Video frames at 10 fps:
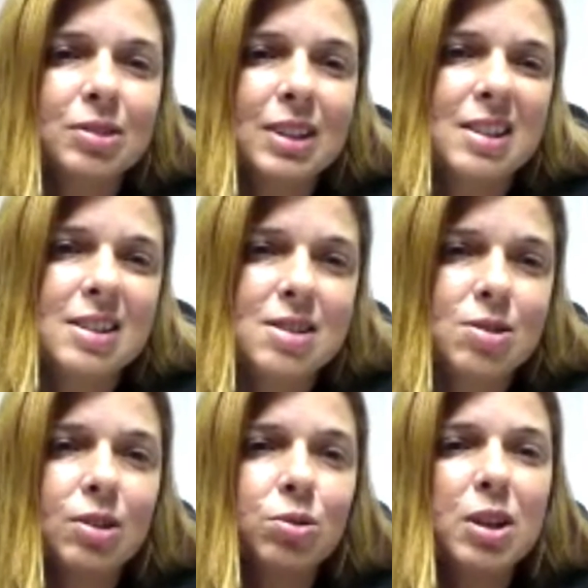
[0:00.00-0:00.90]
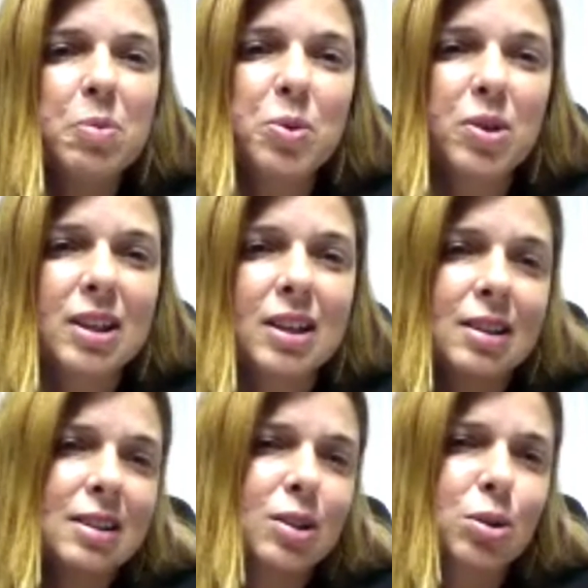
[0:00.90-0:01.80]
não tem isso, ele não tem porquê,
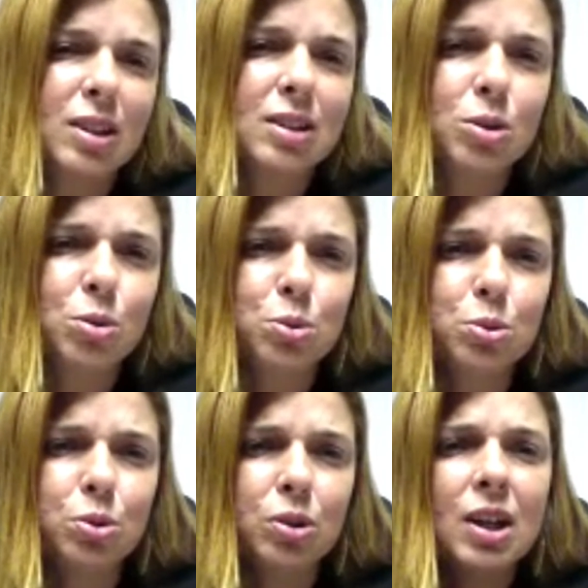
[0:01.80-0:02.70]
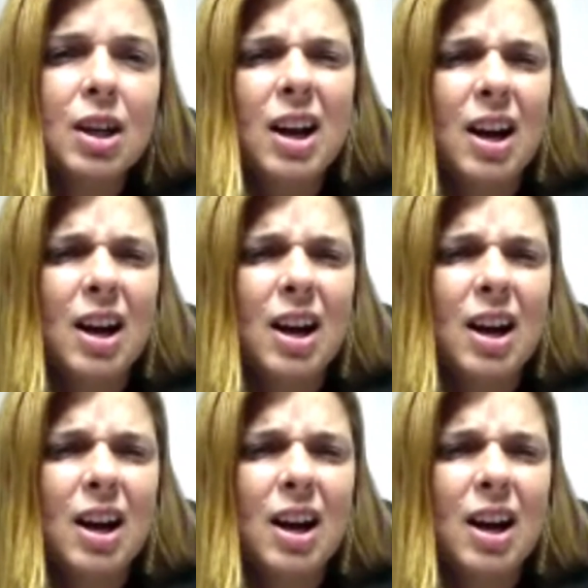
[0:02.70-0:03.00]
ele tem, tem de tudo,